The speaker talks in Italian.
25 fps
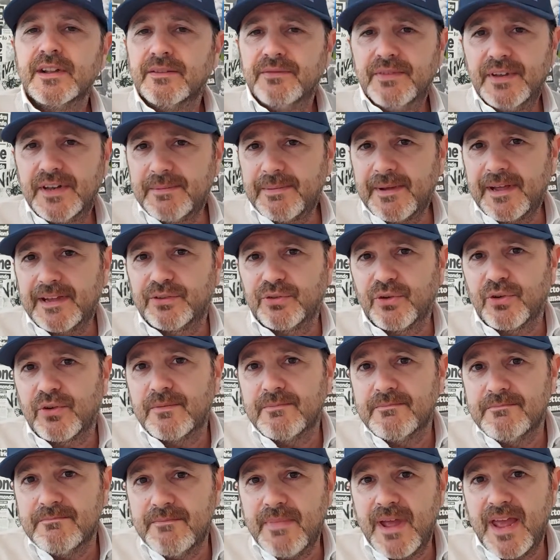Vi
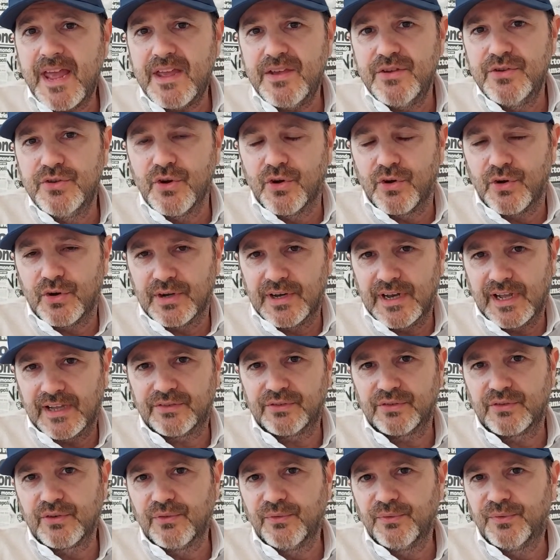ripeto, meglio la
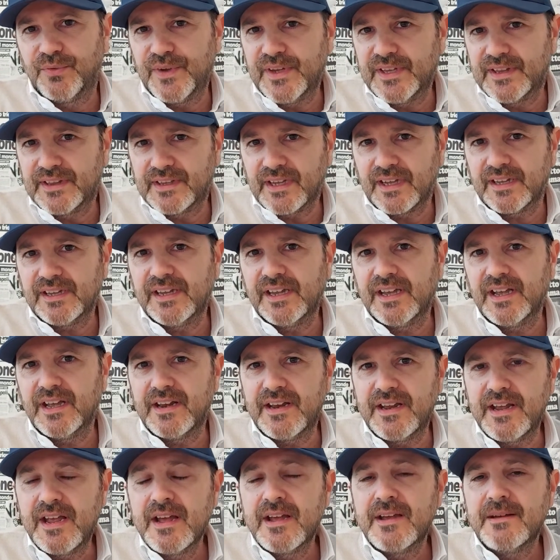sconfitta
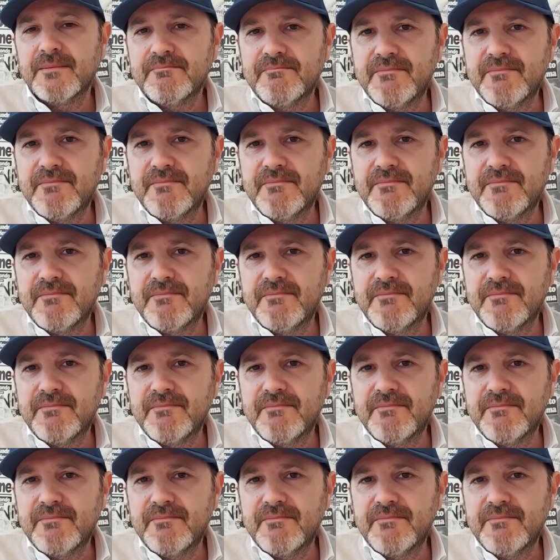ieri,